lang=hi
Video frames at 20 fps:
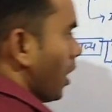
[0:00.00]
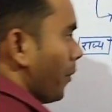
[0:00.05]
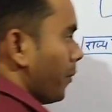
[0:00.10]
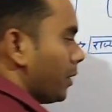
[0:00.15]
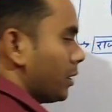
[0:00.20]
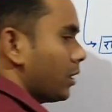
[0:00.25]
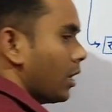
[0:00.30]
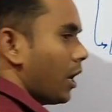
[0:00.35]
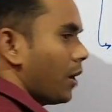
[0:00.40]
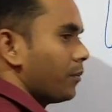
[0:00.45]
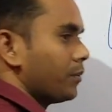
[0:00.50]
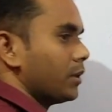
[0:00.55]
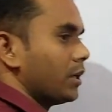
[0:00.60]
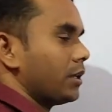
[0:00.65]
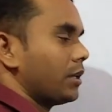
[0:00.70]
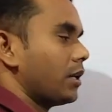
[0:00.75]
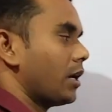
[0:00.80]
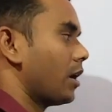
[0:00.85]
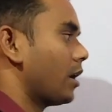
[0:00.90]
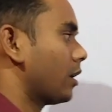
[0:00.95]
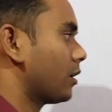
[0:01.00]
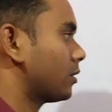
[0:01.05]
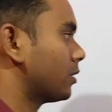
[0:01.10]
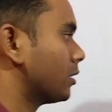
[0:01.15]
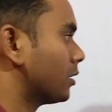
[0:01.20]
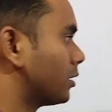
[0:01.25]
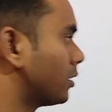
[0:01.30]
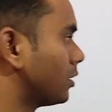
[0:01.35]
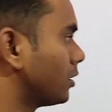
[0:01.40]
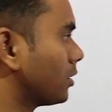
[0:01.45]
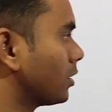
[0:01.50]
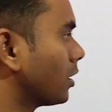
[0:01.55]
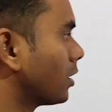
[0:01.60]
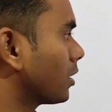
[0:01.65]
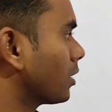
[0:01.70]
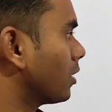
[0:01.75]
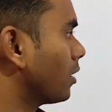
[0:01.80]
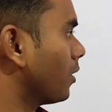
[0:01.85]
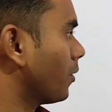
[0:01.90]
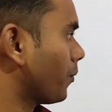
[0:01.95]
अमिताभ जैन क्या है
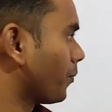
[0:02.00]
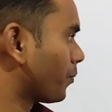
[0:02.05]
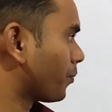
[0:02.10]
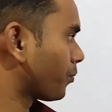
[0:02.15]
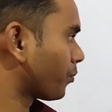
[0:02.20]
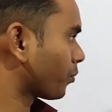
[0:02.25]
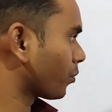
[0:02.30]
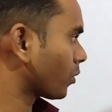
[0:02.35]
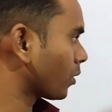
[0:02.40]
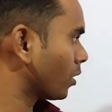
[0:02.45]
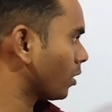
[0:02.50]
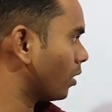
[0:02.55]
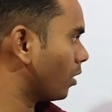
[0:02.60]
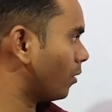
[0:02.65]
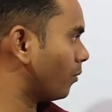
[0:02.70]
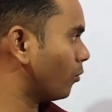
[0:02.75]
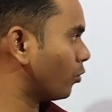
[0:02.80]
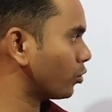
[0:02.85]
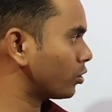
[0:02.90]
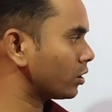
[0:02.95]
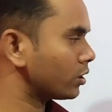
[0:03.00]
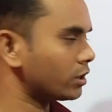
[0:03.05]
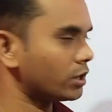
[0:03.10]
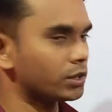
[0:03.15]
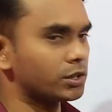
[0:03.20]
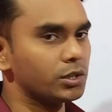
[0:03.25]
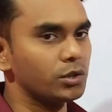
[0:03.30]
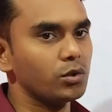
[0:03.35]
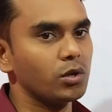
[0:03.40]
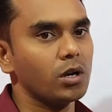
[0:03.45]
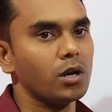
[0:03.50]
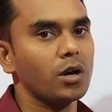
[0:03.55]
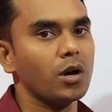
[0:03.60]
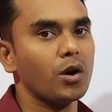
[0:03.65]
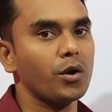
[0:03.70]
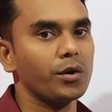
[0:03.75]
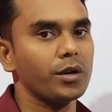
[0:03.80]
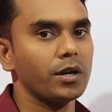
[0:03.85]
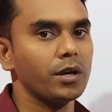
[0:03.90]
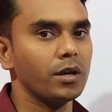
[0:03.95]
छत्तीसगढ़ का मुख्य सचिव है
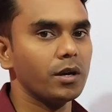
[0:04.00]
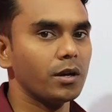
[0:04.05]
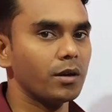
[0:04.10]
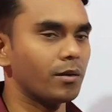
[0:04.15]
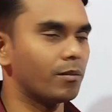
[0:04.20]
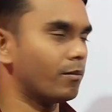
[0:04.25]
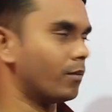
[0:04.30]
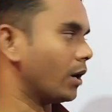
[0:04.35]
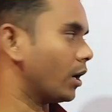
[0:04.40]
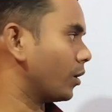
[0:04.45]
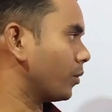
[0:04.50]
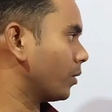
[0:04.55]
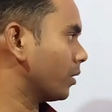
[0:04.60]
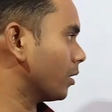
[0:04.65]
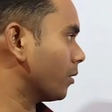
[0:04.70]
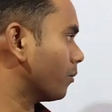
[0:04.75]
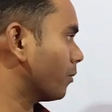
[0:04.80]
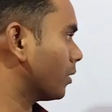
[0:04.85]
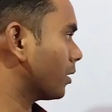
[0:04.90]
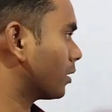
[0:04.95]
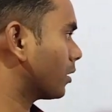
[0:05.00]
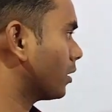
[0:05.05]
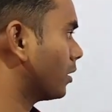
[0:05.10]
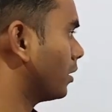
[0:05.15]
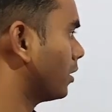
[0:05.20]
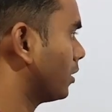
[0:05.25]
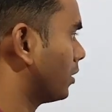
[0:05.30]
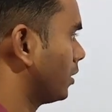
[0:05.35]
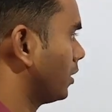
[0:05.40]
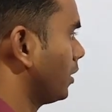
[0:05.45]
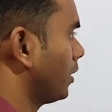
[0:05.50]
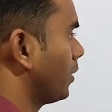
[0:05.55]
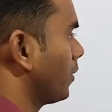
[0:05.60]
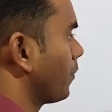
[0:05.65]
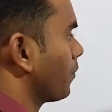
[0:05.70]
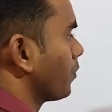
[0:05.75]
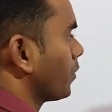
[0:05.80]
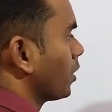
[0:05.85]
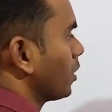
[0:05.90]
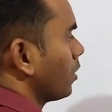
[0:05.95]
और ये बारहवें नंबर का है ठीक
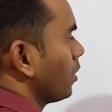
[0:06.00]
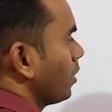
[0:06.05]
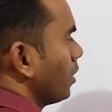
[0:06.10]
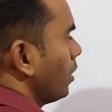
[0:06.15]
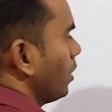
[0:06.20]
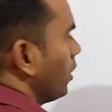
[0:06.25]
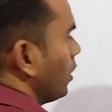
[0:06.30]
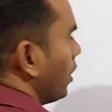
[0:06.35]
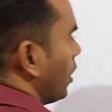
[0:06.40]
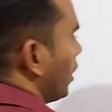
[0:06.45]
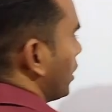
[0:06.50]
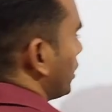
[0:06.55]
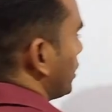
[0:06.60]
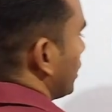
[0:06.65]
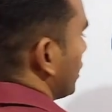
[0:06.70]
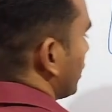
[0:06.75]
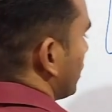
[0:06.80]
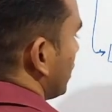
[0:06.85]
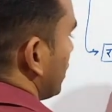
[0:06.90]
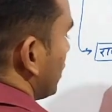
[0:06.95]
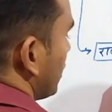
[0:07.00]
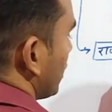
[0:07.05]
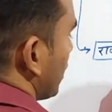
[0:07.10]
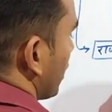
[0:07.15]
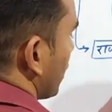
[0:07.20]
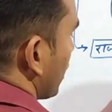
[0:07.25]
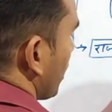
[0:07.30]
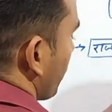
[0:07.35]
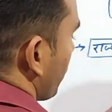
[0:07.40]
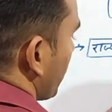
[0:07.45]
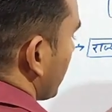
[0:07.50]
और छत्तीसगढ़ का